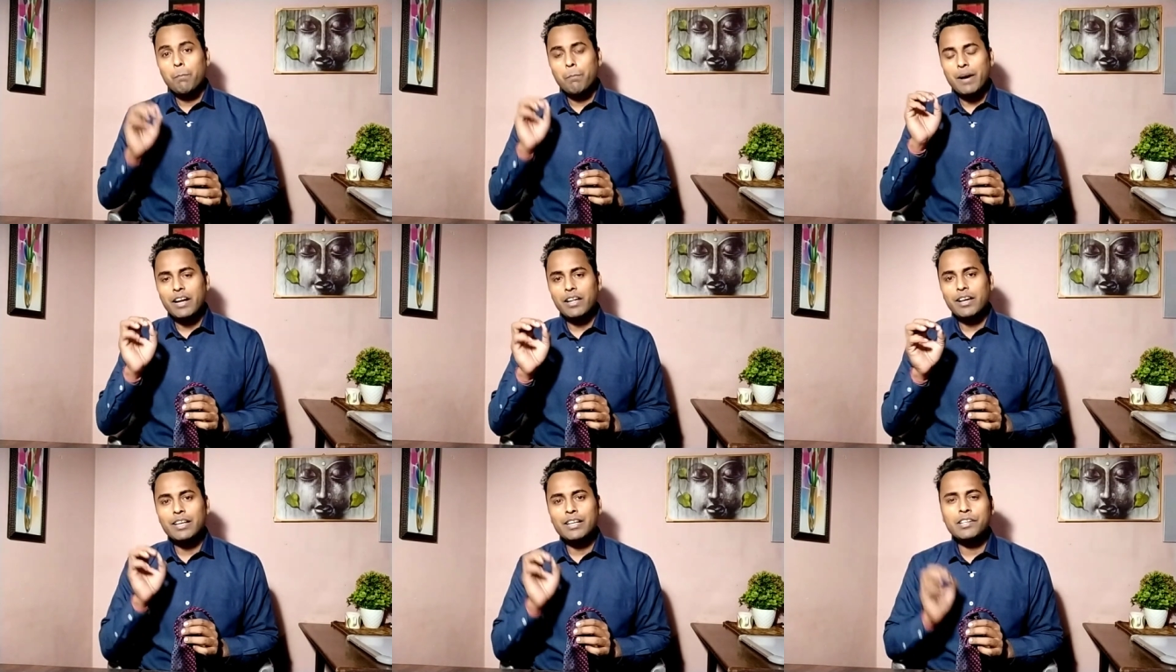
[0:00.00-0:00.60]

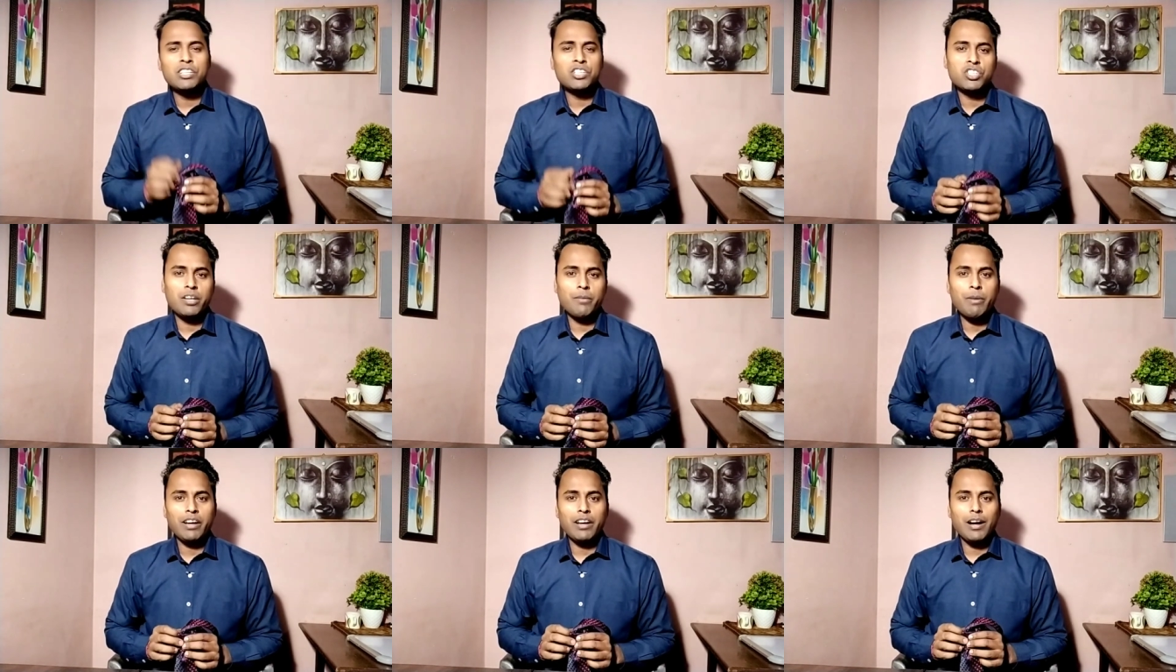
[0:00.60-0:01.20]
मेडिकल
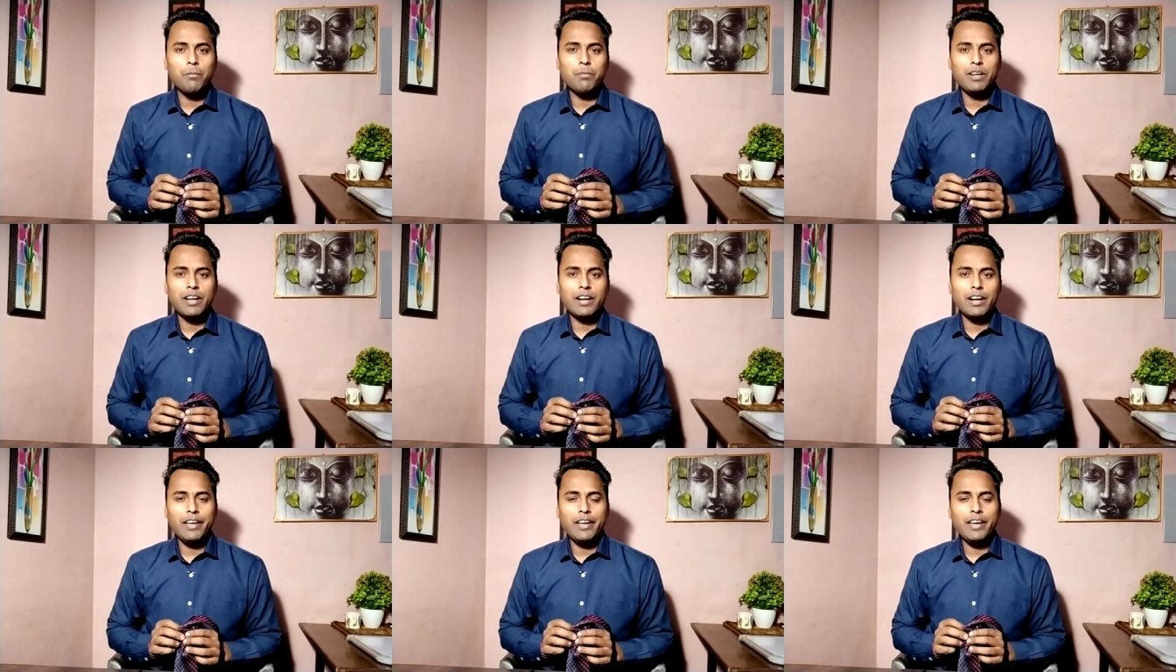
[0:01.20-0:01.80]
इंडस्ट्री में काम
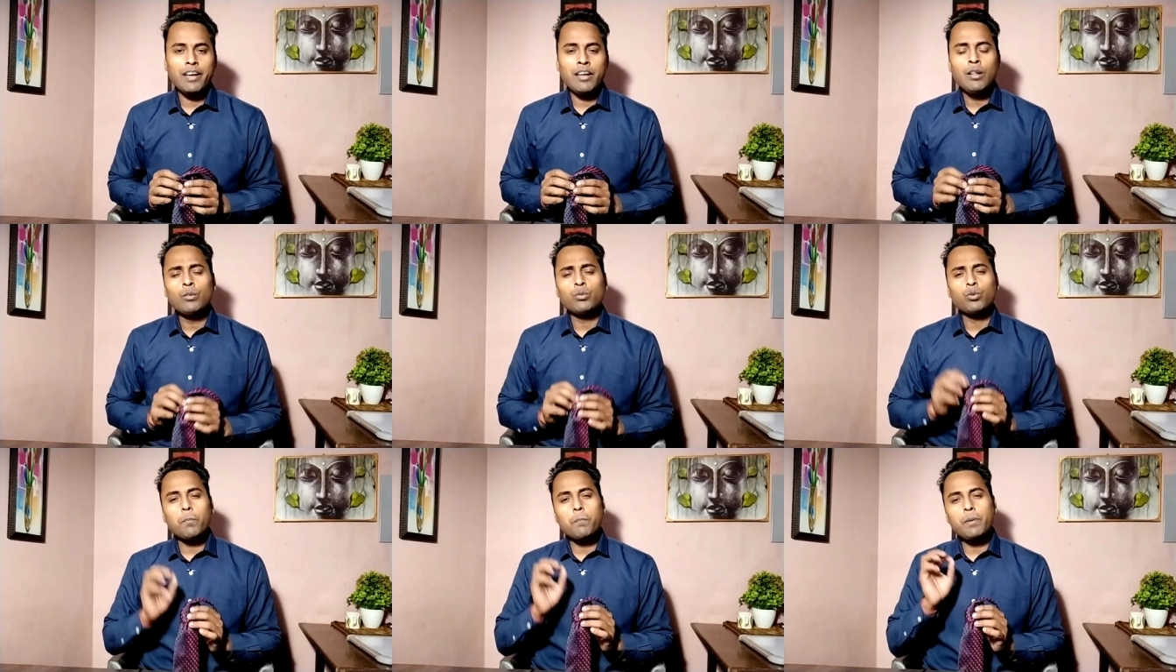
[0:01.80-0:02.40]
कर रहे हैं
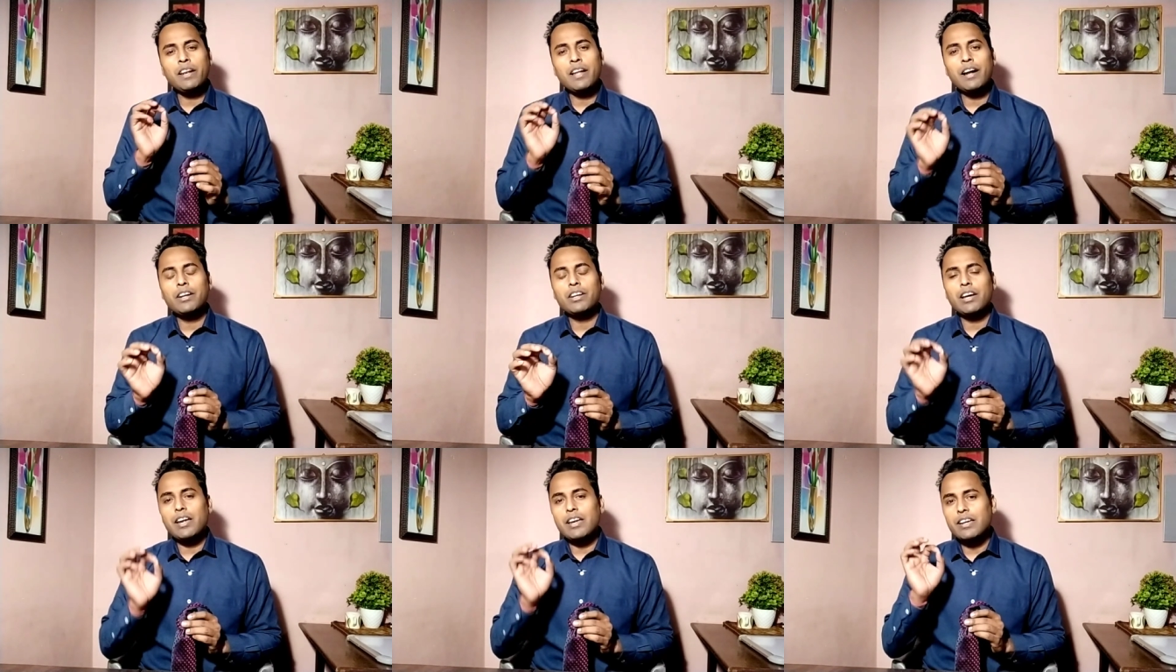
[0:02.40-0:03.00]
तो बिना
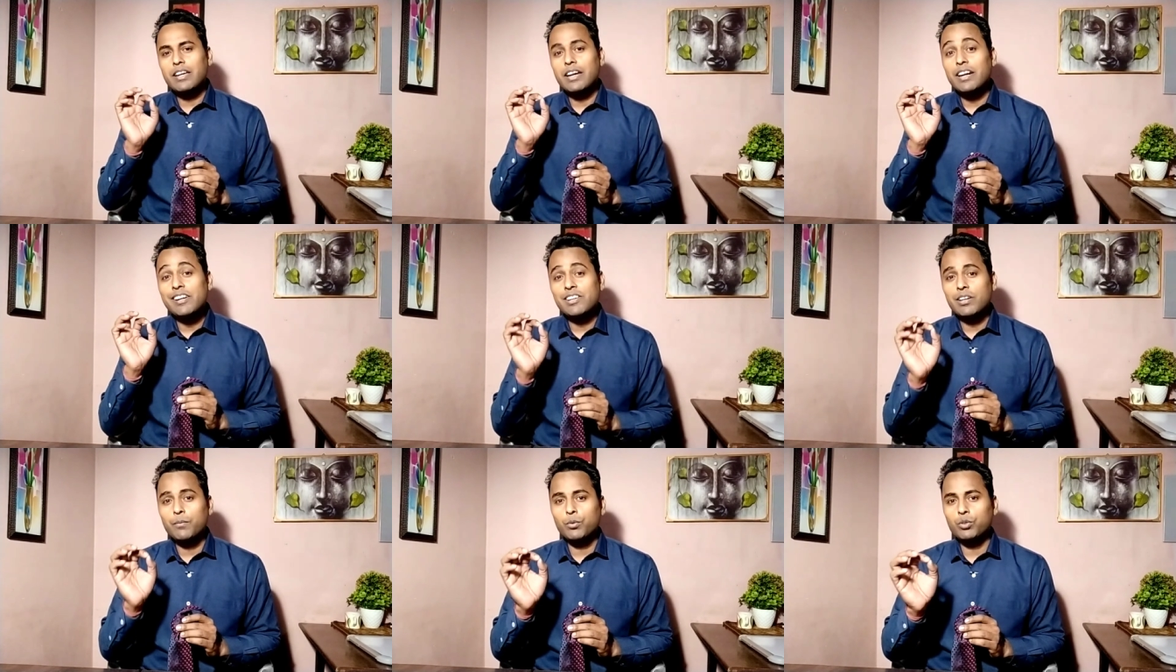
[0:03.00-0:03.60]
टाई के
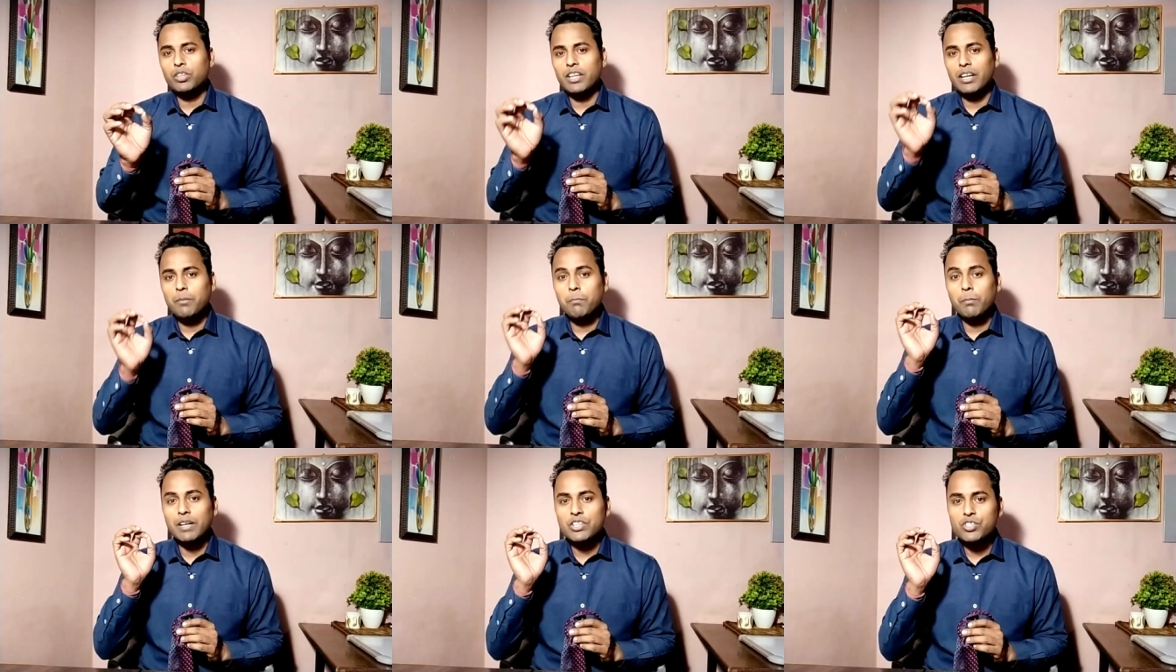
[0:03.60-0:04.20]
इंटरव्यू देने
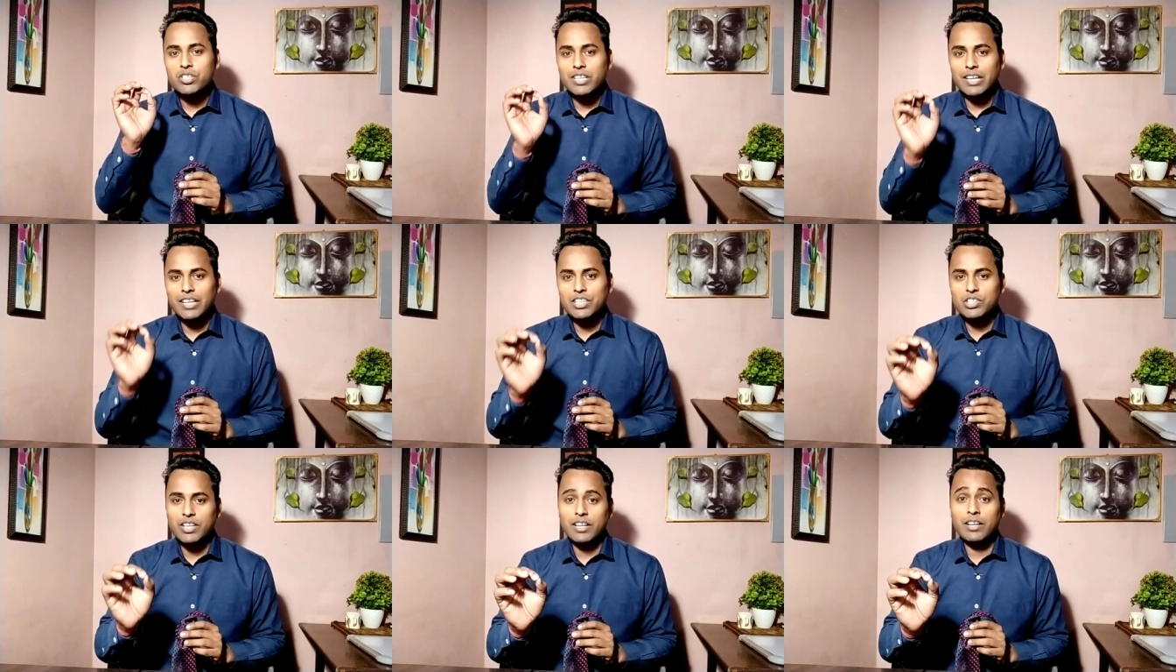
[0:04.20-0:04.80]
मत
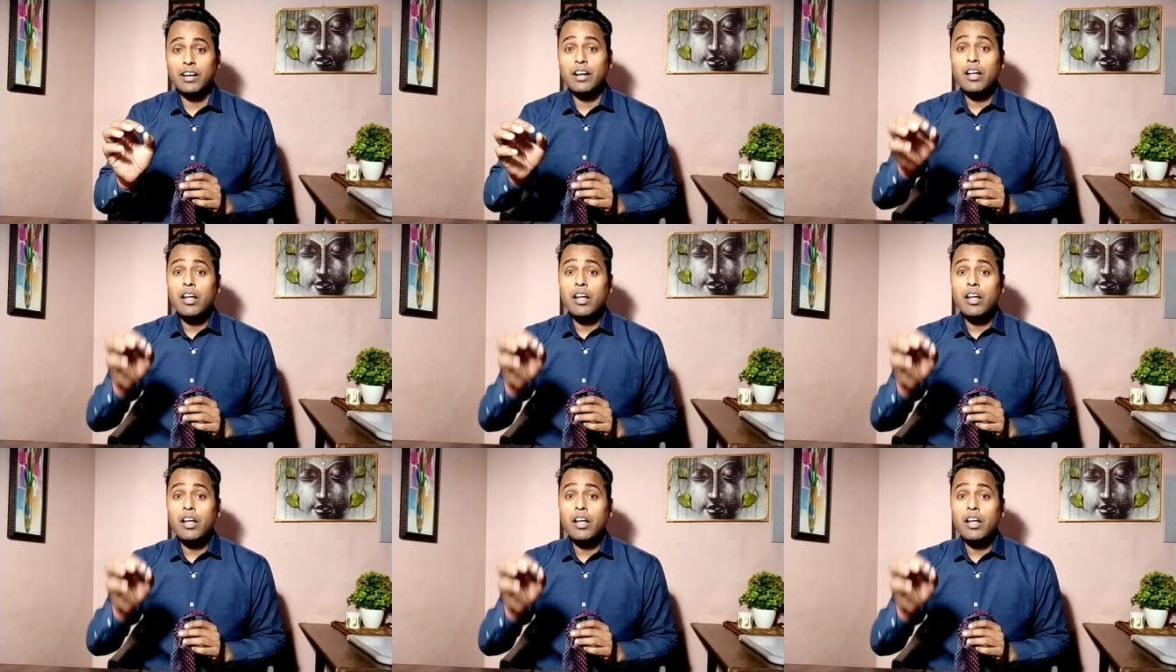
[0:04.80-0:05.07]
चले जाना